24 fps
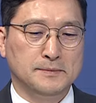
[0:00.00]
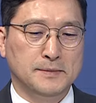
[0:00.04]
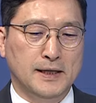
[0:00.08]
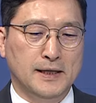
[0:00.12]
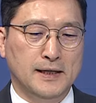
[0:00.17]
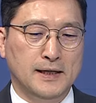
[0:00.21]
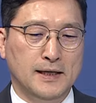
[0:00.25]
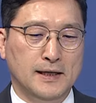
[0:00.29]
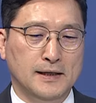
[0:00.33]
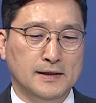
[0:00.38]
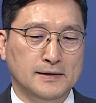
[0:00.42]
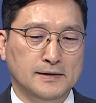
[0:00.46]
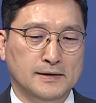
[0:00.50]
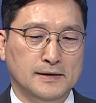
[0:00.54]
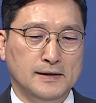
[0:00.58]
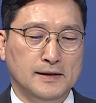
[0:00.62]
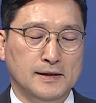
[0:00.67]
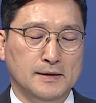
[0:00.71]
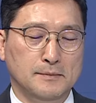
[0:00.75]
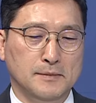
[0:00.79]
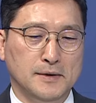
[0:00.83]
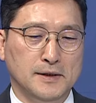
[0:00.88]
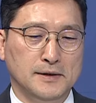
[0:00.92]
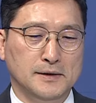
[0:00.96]
말라
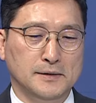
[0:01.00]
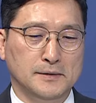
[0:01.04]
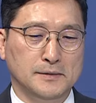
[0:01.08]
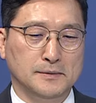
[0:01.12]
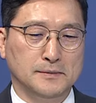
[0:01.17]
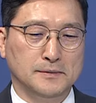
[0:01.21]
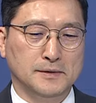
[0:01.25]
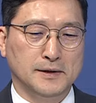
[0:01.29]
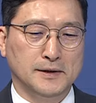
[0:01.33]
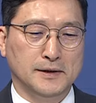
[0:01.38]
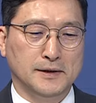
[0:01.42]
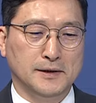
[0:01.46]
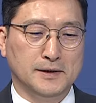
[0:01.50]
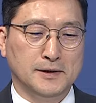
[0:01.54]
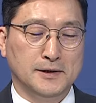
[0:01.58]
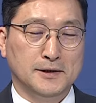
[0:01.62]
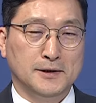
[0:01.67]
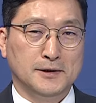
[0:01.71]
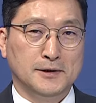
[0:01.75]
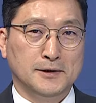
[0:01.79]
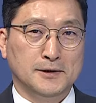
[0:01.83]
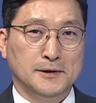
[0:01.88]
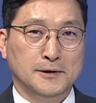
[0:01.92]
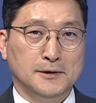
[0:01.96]
한마디로 예.
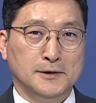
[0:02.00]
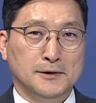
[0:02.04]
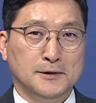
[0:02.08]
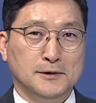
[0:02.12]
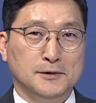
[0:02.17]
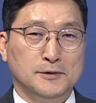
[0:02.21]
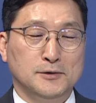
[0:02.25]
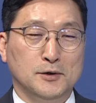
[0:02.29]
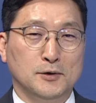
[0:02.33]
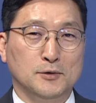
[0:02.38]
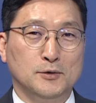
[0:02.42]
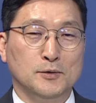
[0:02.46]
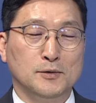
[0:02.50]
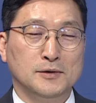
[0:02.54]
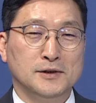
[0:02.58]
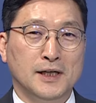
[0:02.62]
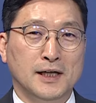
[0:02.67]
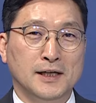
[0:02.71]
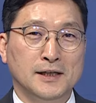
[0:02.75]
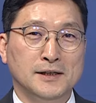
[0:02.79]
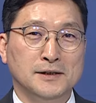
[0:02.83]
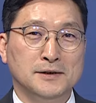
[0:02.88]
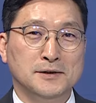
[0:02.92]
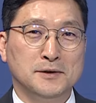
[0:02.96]
저도
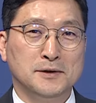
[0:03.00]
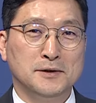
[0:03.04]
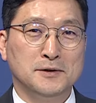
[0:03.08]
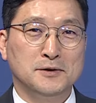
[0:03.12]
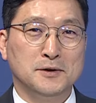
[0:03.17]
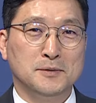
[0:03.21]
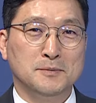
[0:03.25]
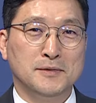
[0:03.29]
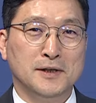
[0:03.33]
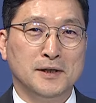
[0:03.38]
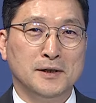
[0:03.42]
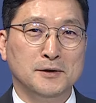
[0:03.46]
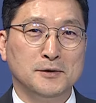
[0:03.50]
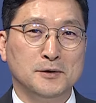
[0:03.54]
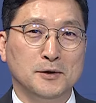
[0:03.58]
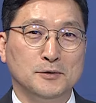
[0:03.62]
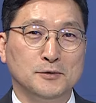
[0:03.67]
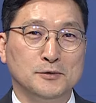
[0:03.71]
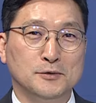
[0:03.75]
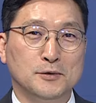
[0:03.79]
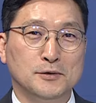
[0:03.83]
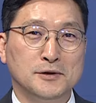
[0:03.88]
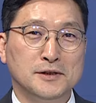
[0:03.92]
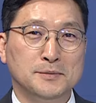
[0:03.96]
장기적인 전망을
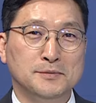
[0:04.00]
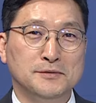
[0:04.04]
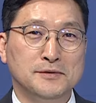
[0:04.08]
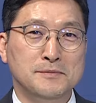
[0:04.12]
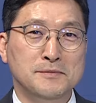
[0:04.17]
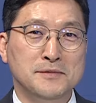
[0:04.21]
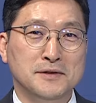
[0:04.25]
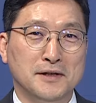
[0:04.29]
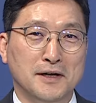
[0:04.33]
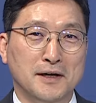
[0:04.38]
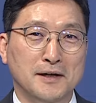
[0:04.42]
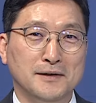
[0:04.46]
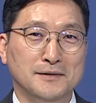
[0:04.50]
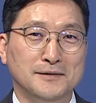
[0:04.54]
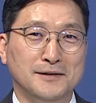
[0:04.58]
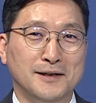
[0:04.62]
여쭙고 싶습니다.